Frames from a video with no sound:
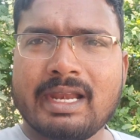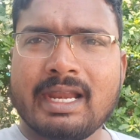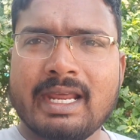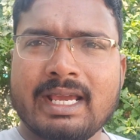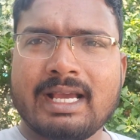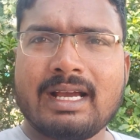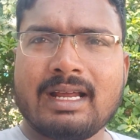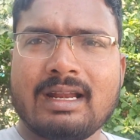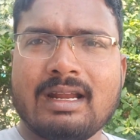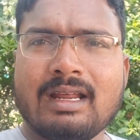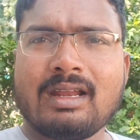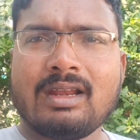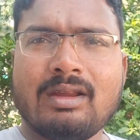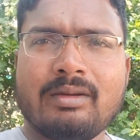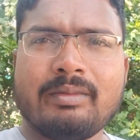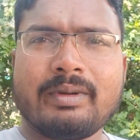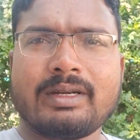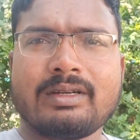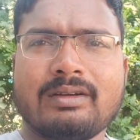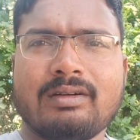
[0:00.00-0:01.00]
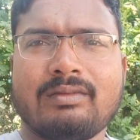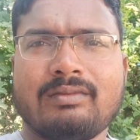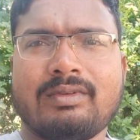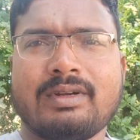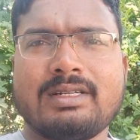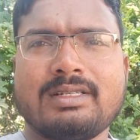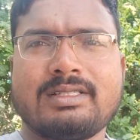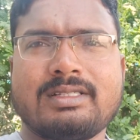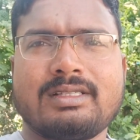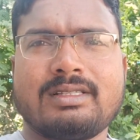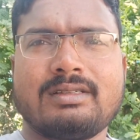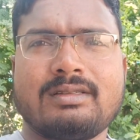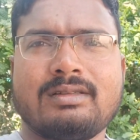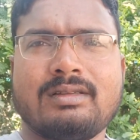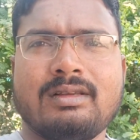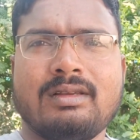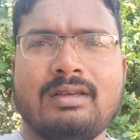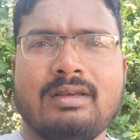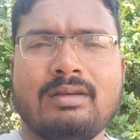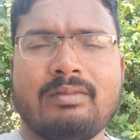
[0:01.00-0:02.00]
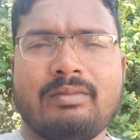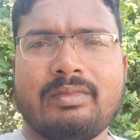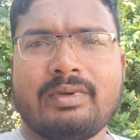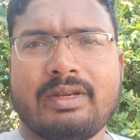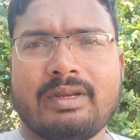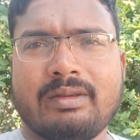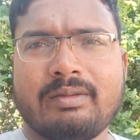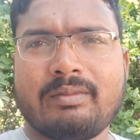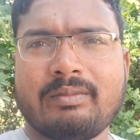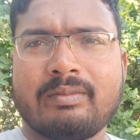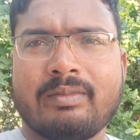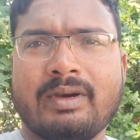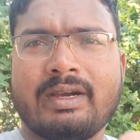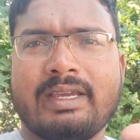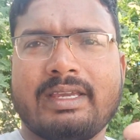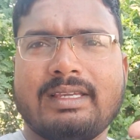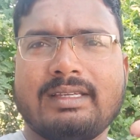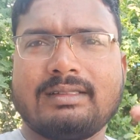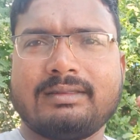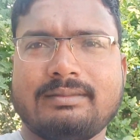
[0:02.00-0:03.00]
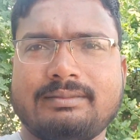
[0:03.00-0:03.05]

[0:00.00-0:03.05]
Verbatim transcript: బెల్ ఐకాన్ ఆల్లో పెట్టుకోండి ఫ్రెండ్స్ మరి బాయ్